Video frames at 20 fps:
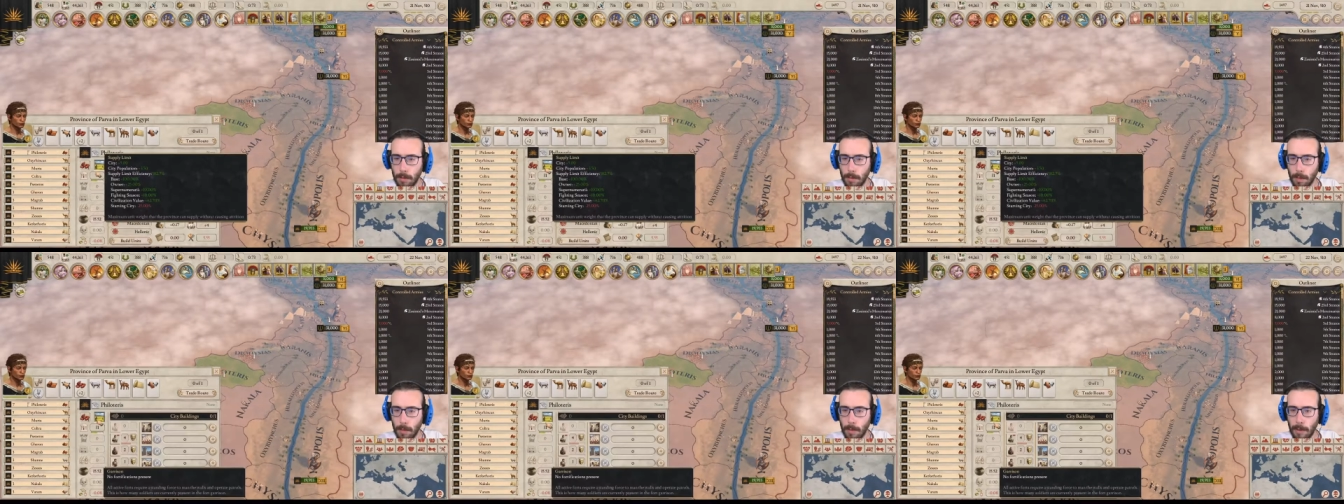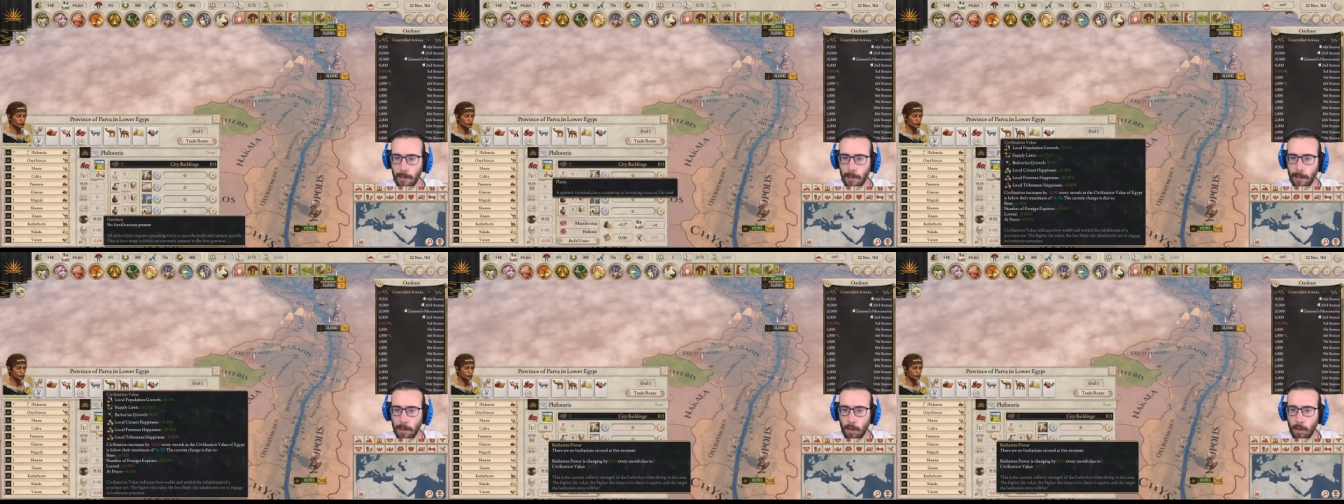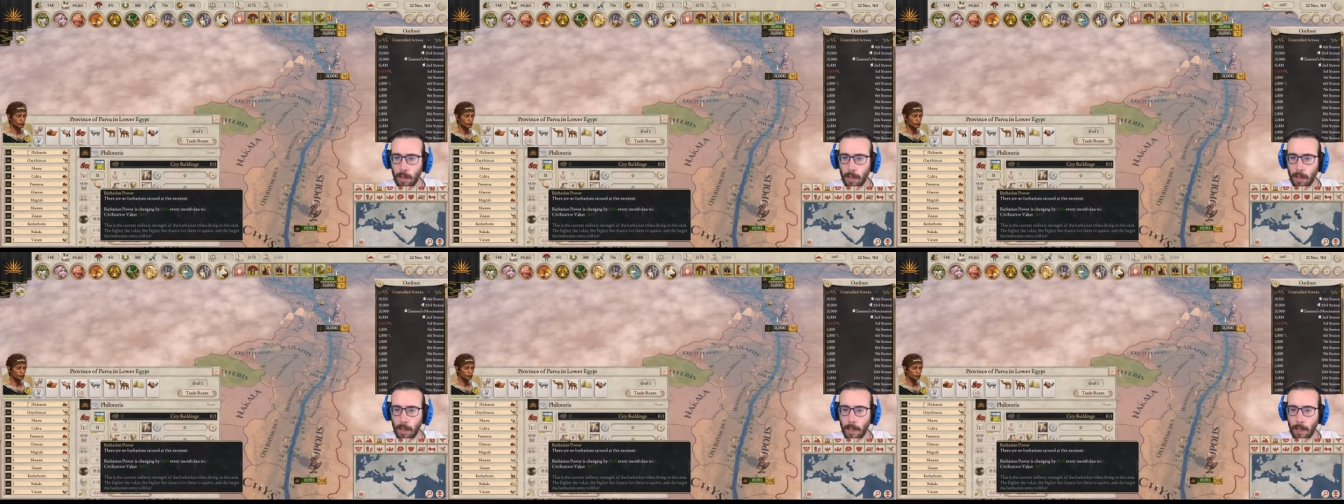Come
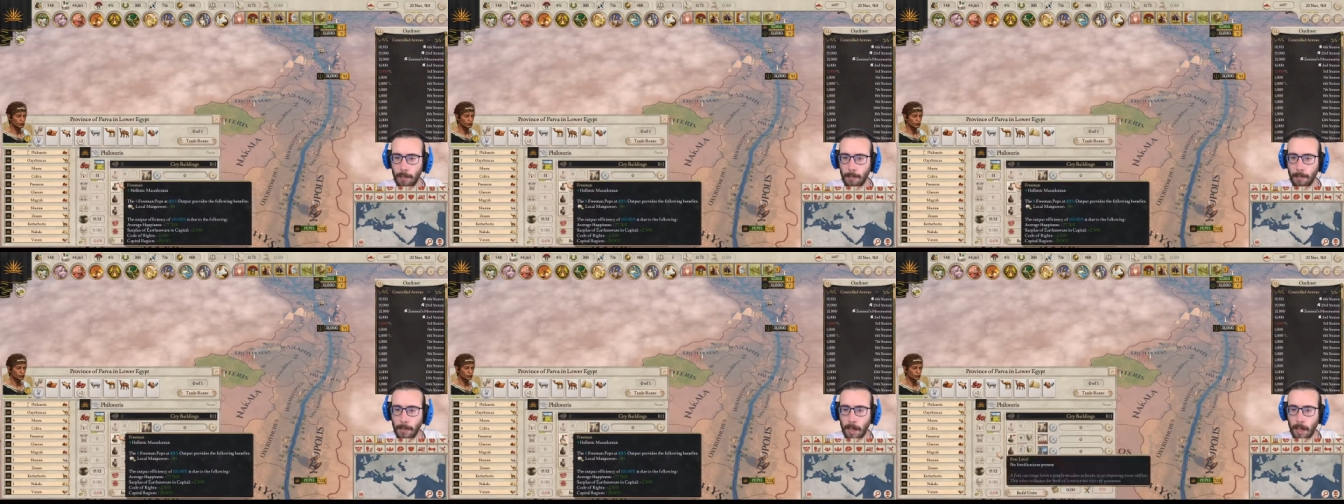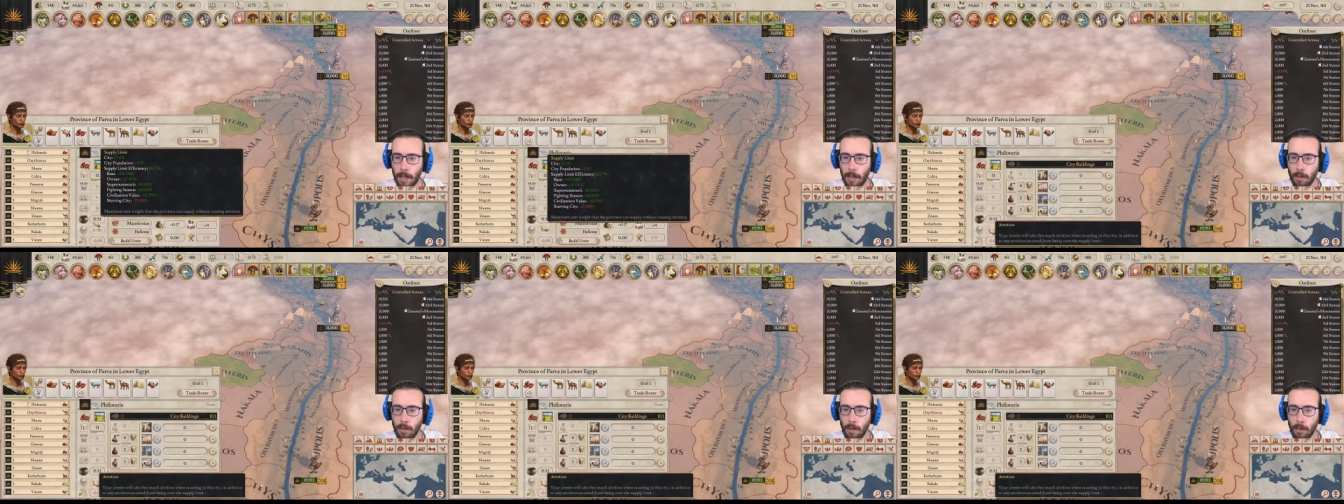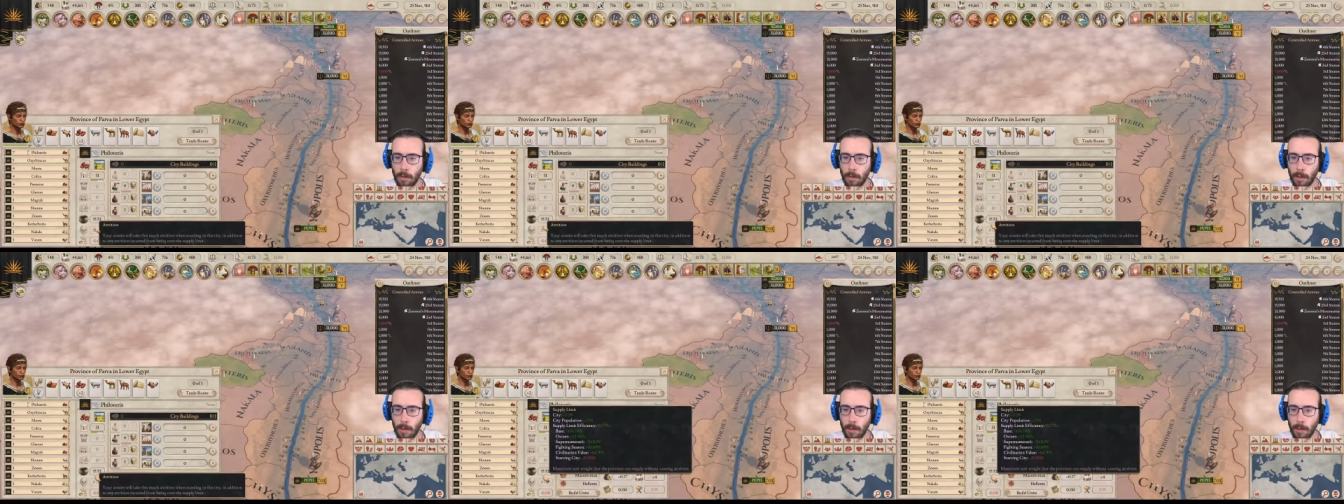faccio a, a
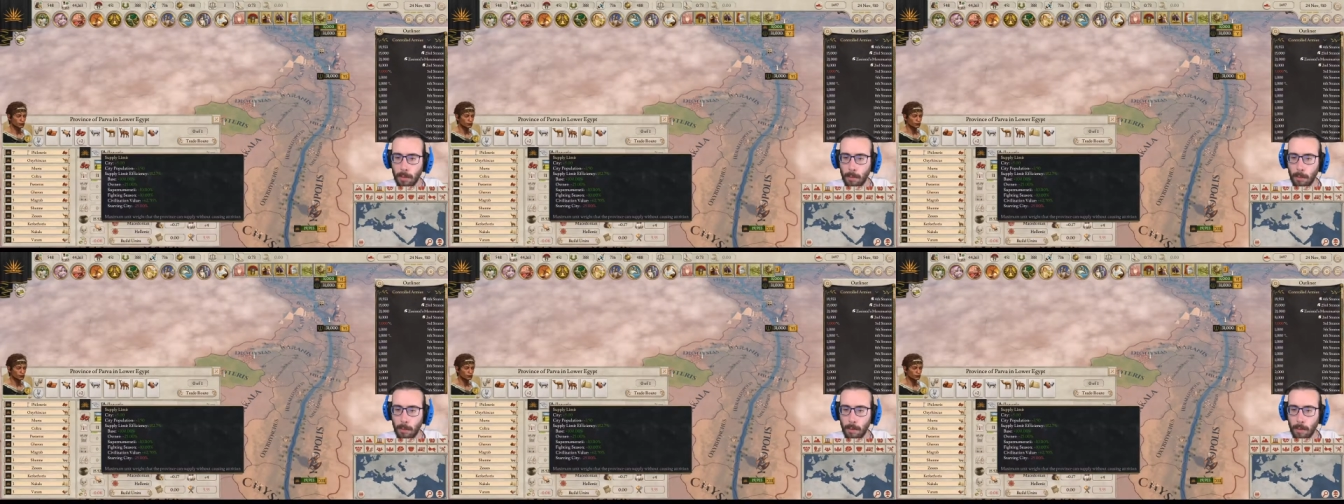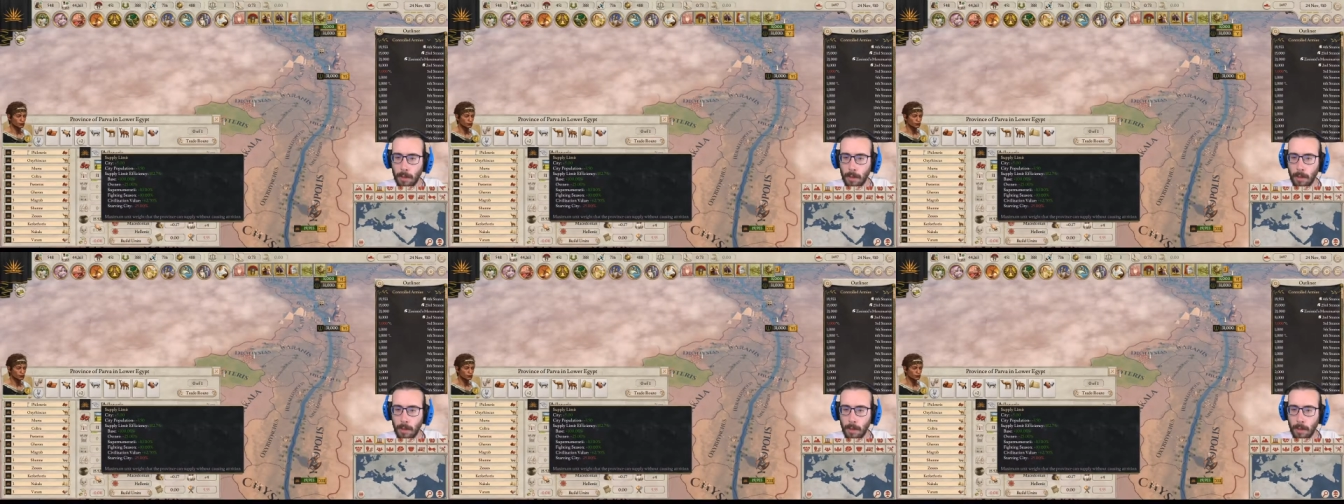risolvere questi problemi